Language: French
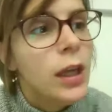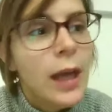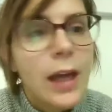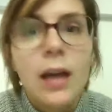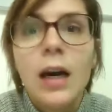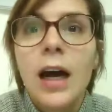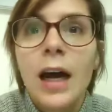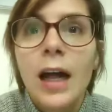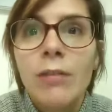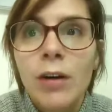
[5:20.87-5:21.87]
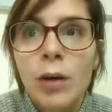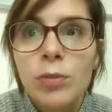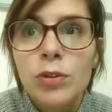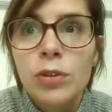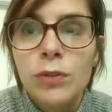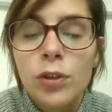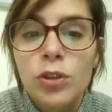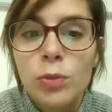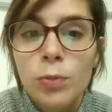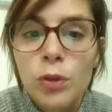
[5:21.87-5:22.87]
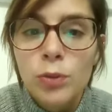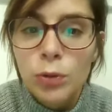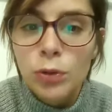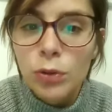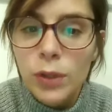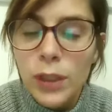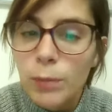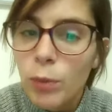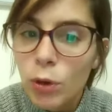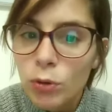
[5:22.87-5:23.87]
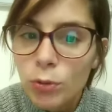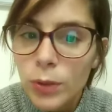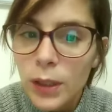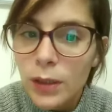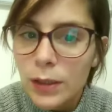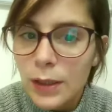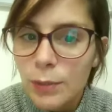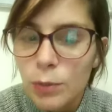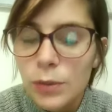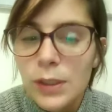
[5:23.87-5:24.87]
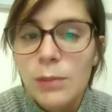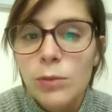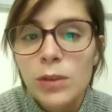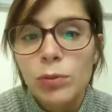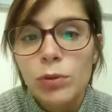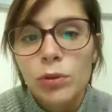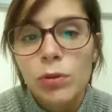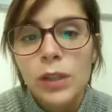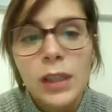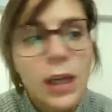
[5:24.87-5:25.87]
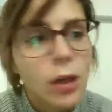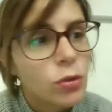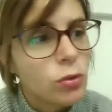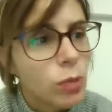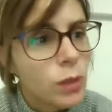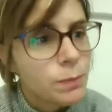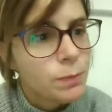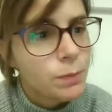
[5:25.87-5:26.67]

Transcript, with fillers: Et elle va avoir plus de force, je pense, pour celui qui produit cette pensée, mais aussi pour celui qui la reçoit.